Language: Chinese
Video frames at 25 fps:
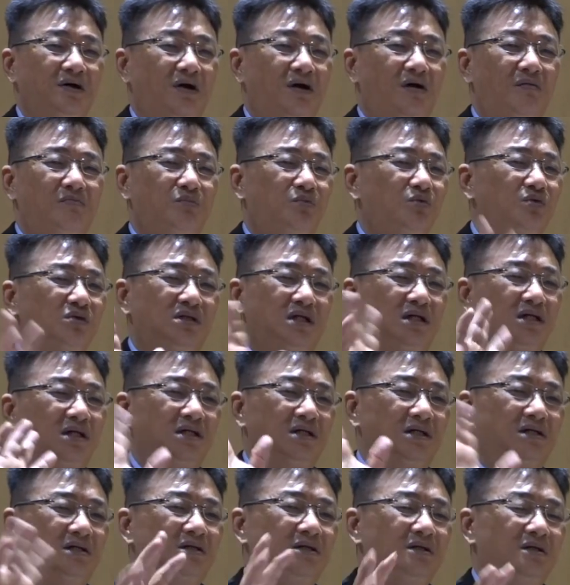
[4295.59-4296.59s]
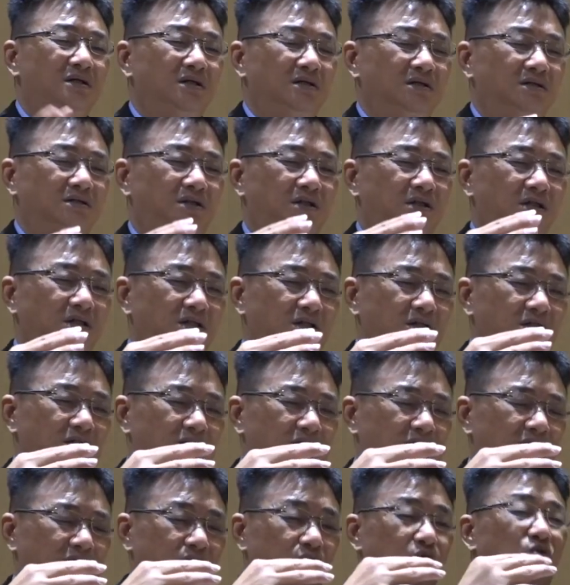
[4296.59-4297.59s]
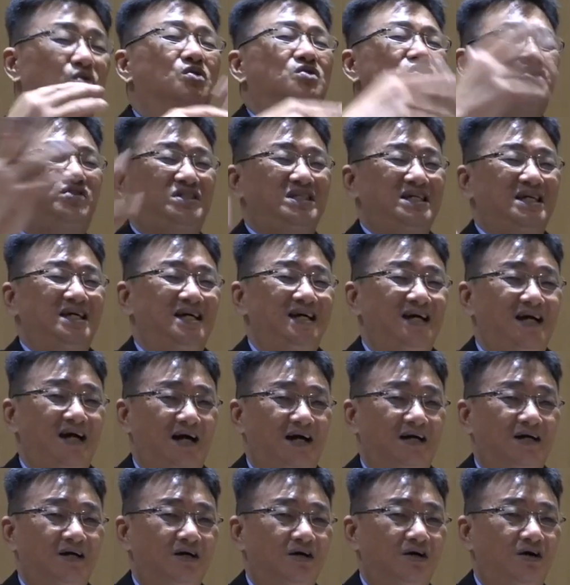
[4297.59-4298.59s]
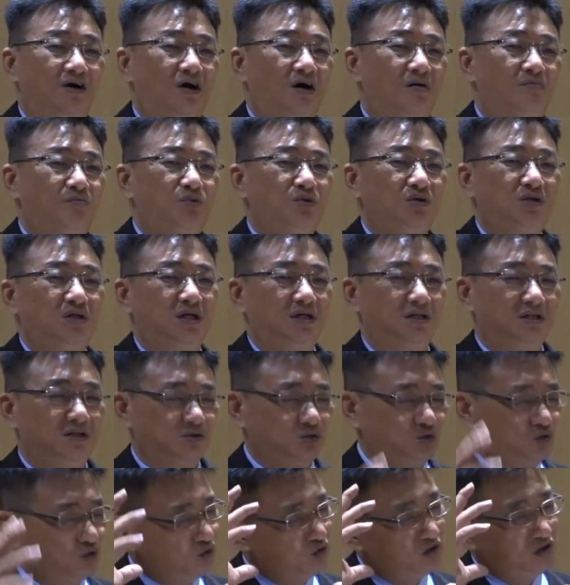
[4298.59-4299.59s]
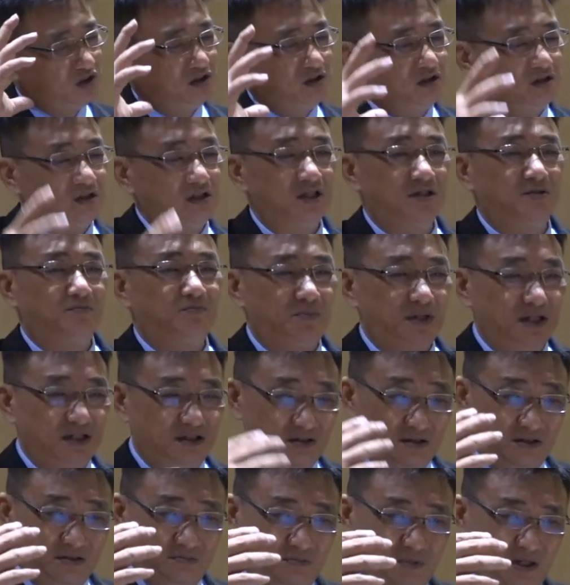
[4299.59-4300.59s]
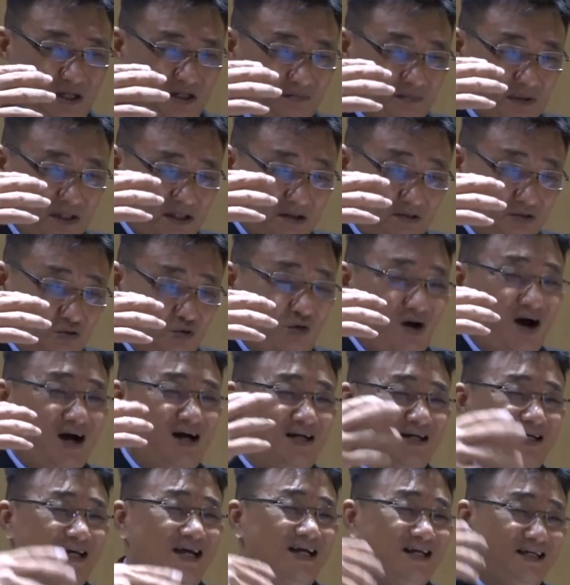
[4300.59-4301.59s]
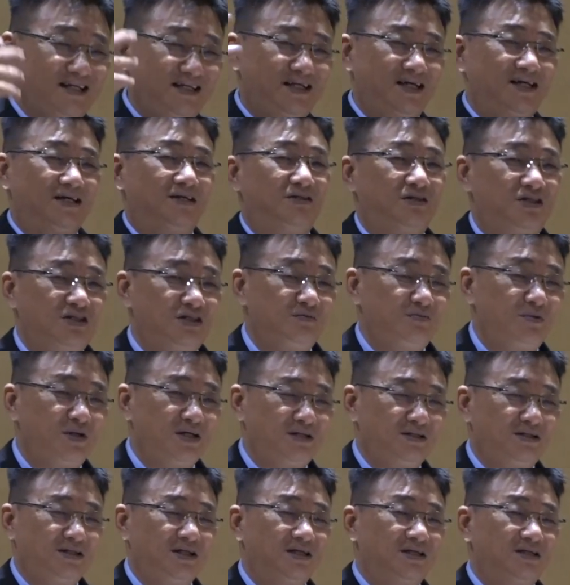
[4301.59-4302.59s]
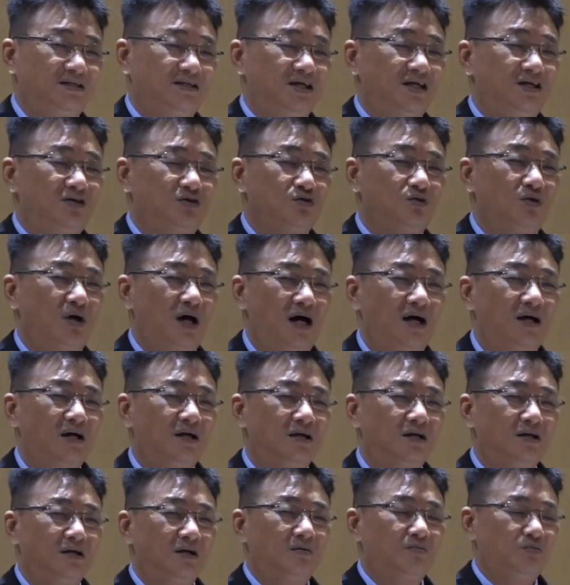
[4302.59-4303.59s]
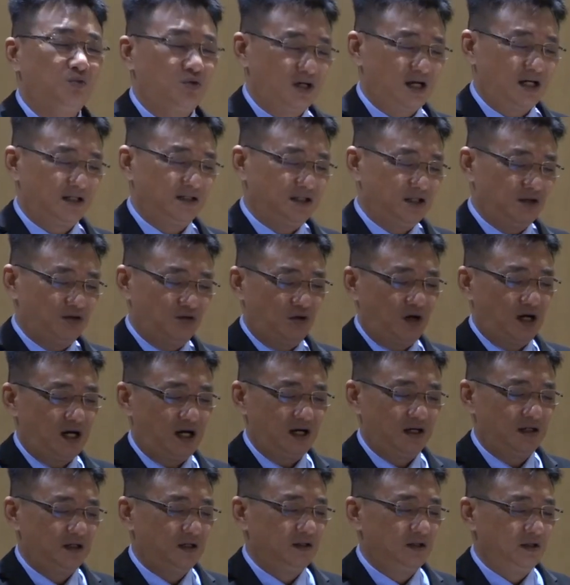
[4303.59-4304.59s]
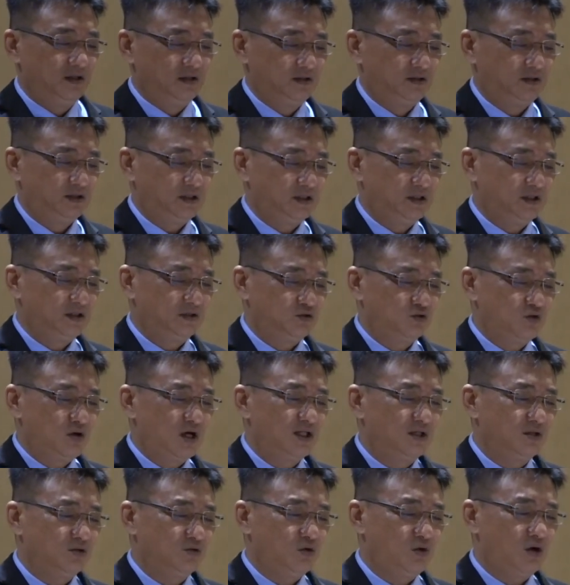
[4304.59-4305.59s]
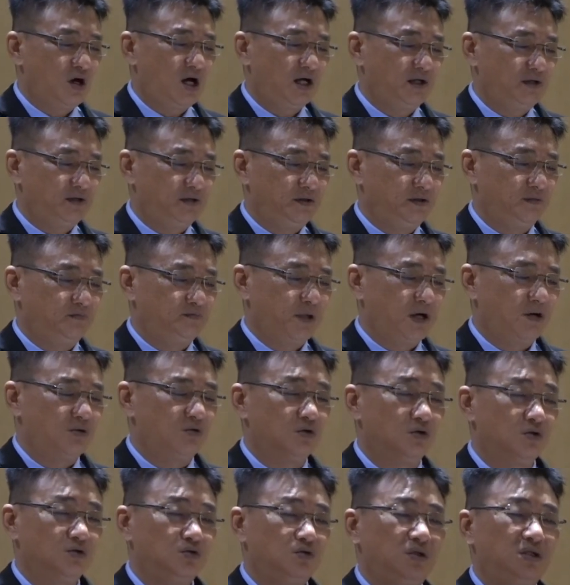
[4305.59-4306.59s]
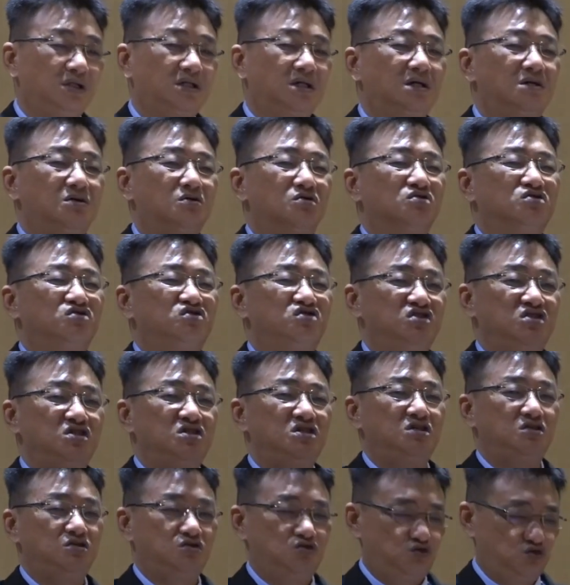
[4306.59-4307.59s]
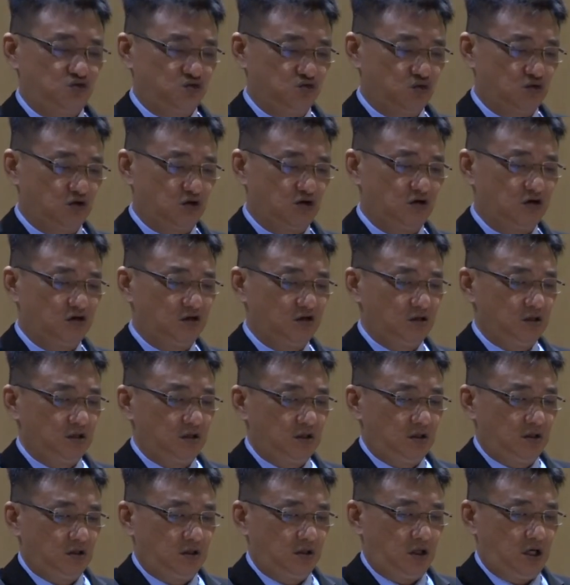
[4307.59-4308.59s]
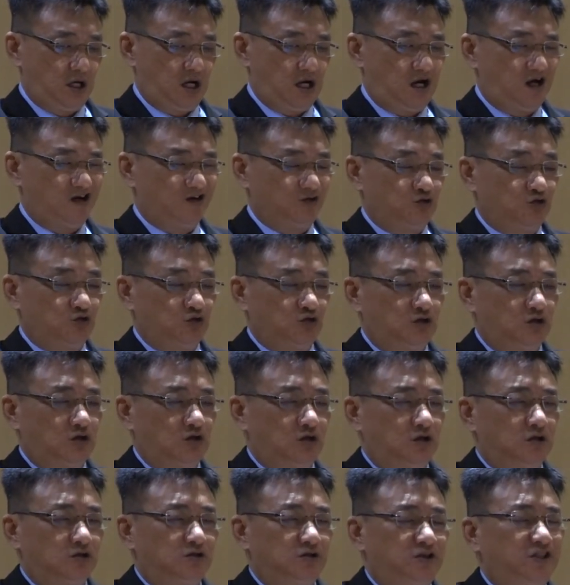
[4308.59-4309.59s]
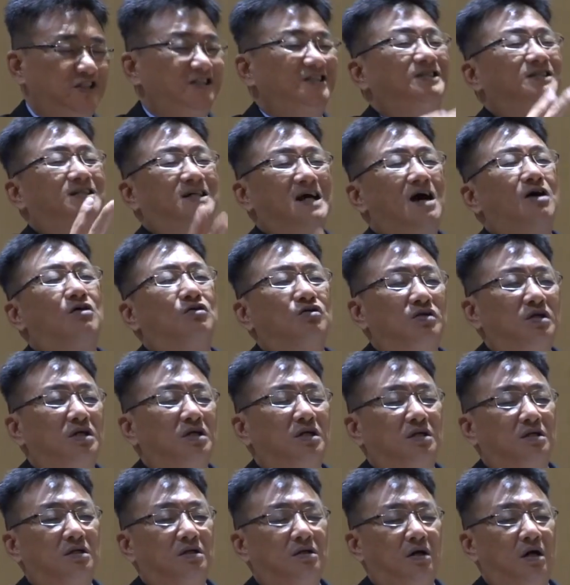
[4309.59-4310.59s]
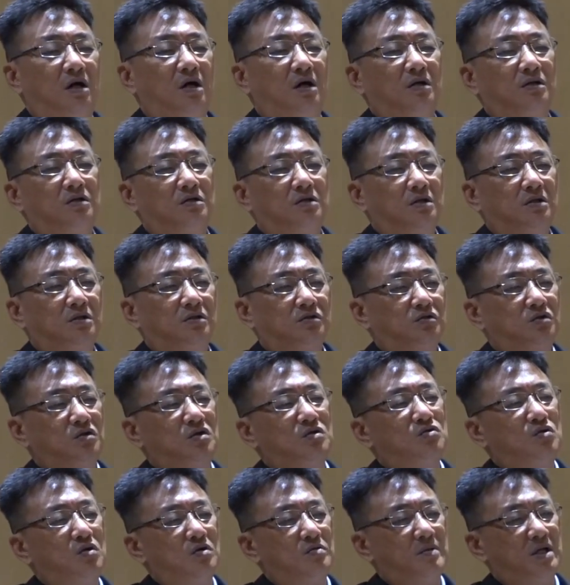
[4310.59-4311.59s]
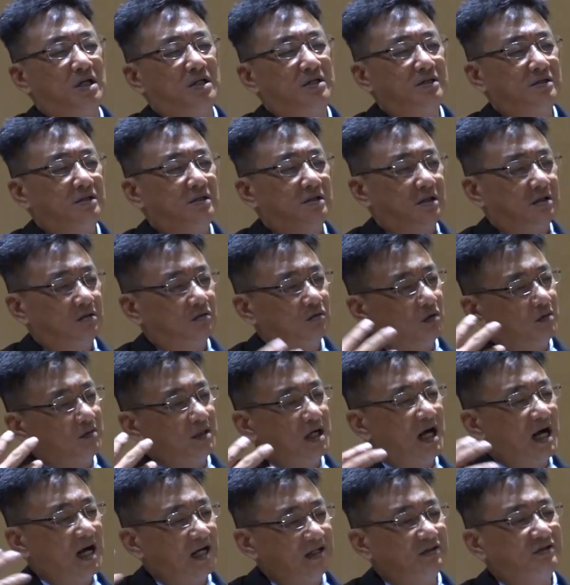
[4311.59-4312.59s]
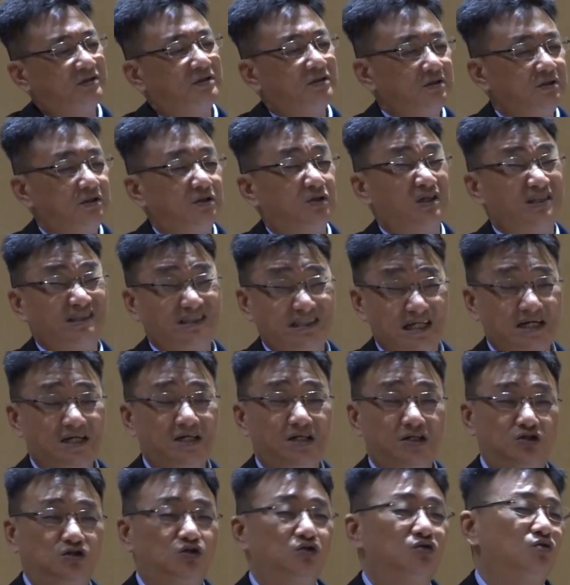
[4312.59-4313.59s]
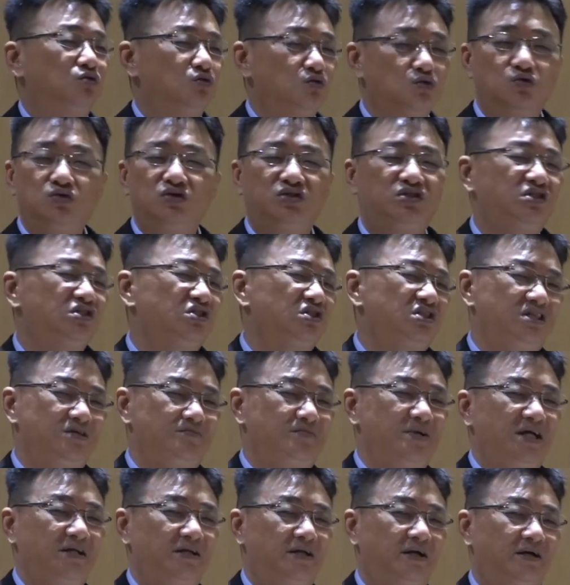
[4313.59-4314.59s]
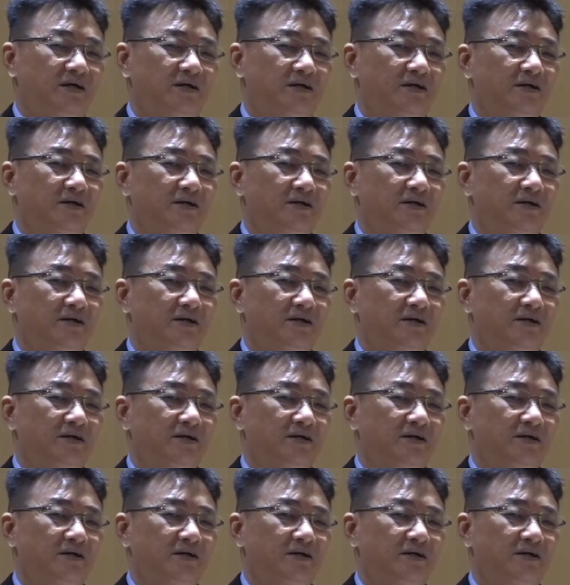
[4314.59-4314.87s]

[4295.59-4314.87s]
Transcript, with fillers: 哦，不可去妥协啊！哦，不可无知的被谎言给欺骗给跌入啊！不然的话，这段话语保罗对哥罗西所警告的啊，对我们还是有在一种无知里面的。